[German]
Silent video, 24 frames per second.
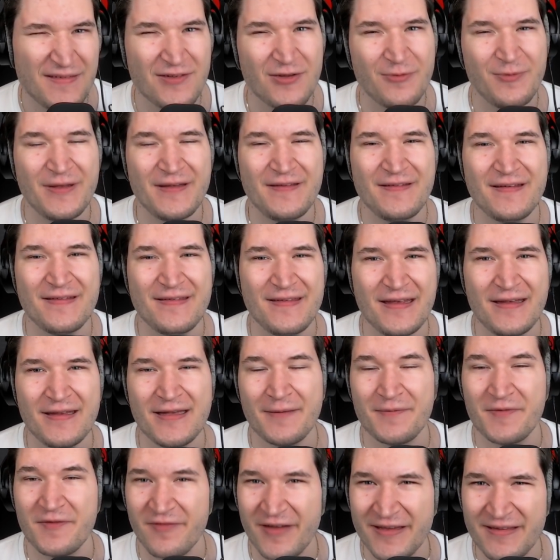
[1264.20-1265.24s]
ob ihr es gesehen
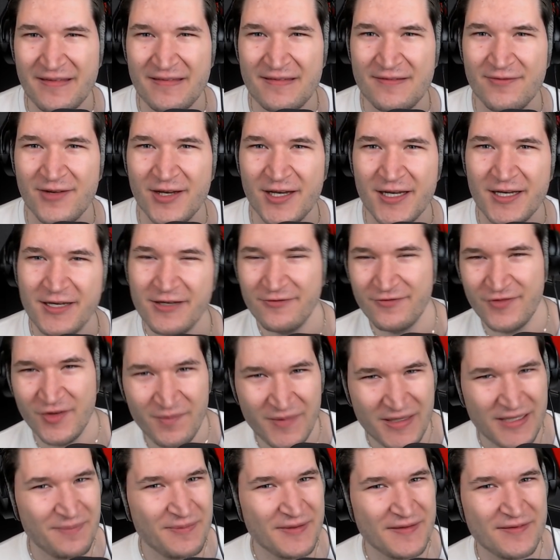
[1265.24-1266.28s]
habt, was es war. Für
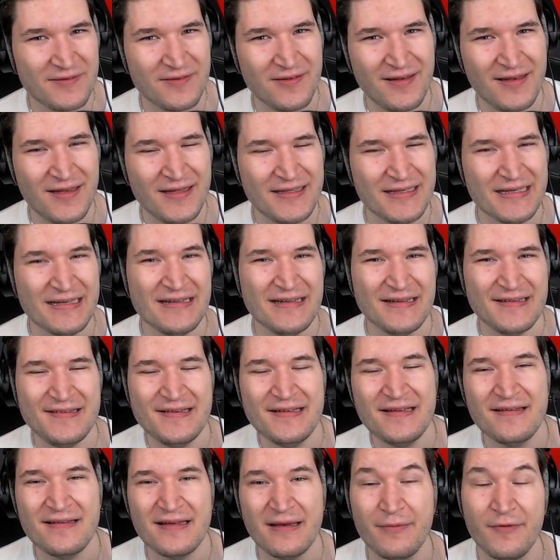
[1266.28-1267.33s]
mich persönlich sieht
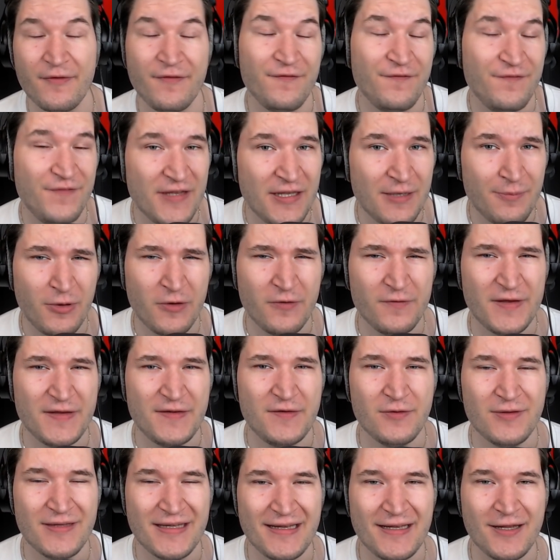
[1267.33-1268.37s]
es aber viel
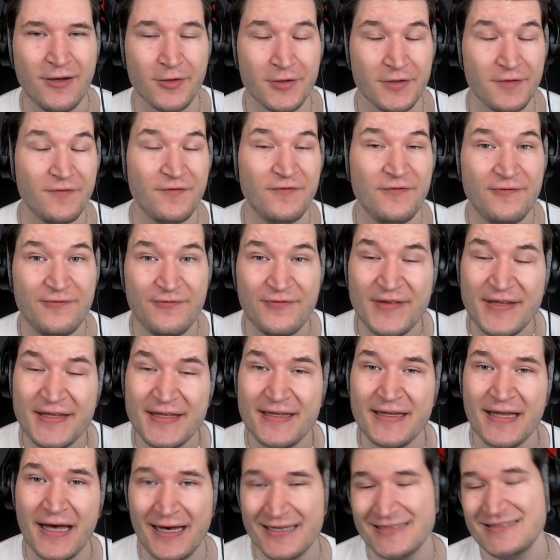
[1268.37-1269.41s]
professioneller und
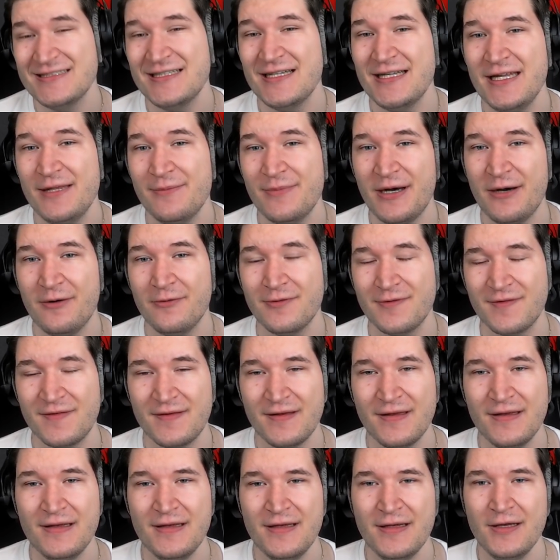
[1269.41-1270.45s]
viel angenehmer aus.
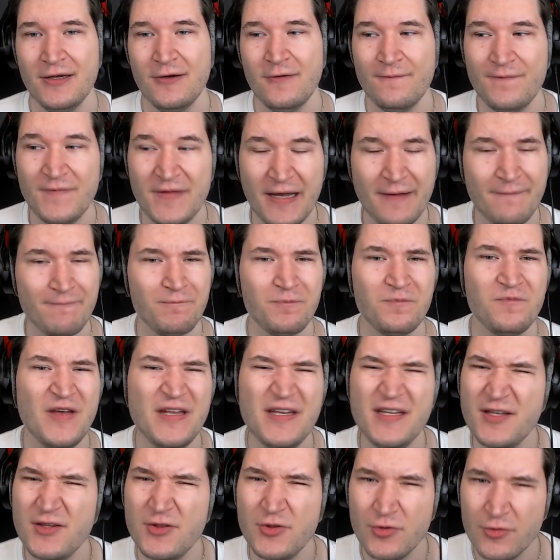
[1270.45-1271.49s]
Und ja, wenn
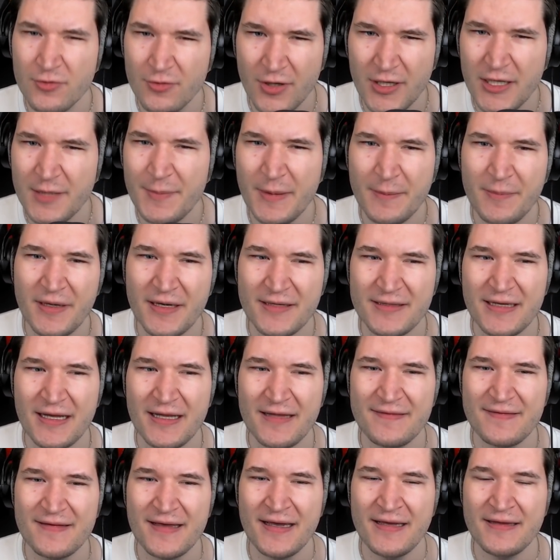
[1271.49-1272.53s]
ihr neu beim
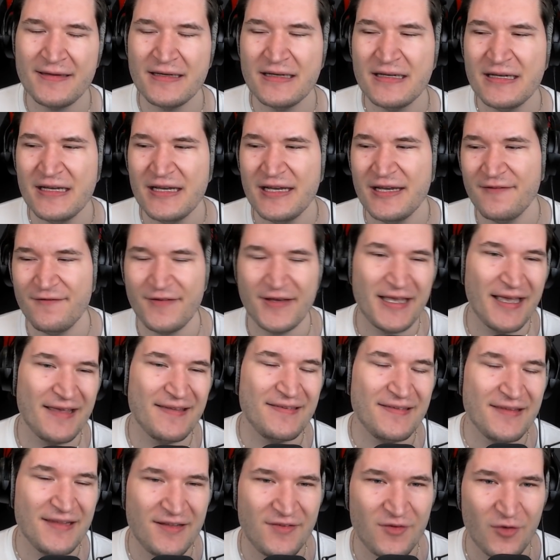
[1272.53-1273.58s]
Kanal seid,
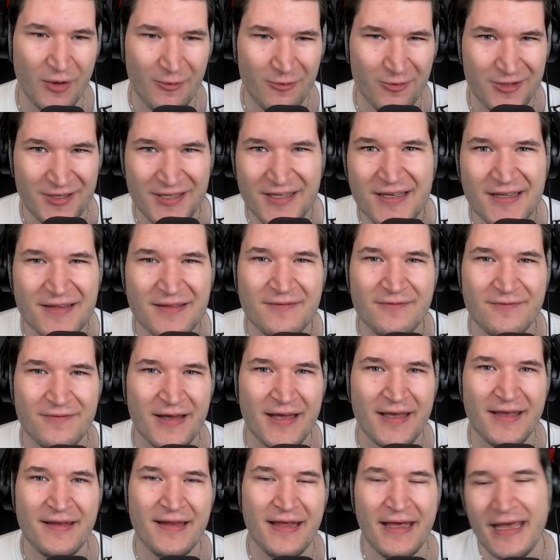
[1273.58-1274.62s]
vergesst nicht zu abonnieren,
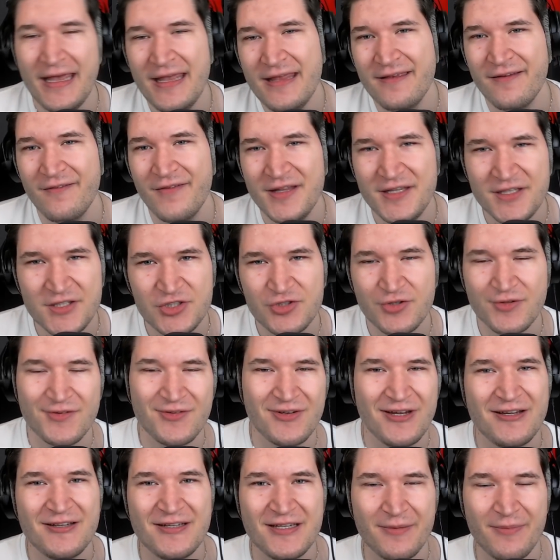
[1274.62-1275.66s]
weil, hey, wenn ihr es schon so
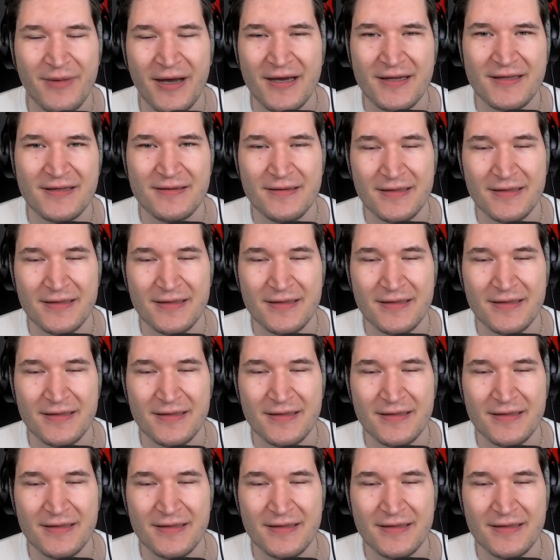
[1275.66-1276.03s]
lange gemacht